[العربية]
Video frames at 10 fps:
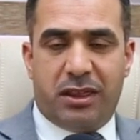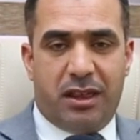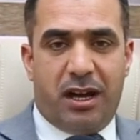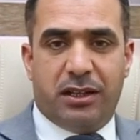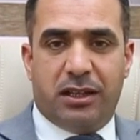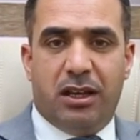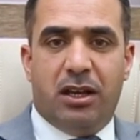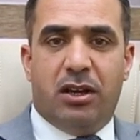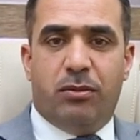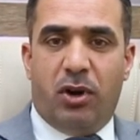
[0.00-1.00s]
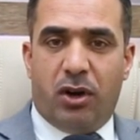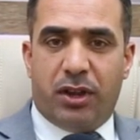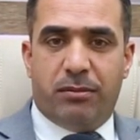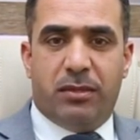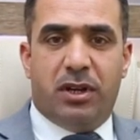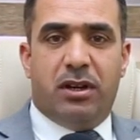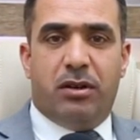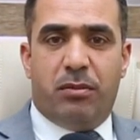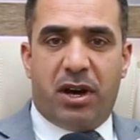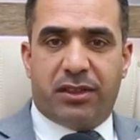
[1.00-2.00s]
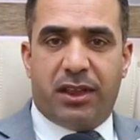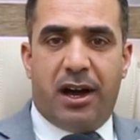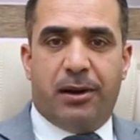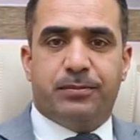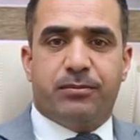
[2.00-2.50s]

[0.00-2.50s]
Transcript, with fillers: الثاني معظم مرضى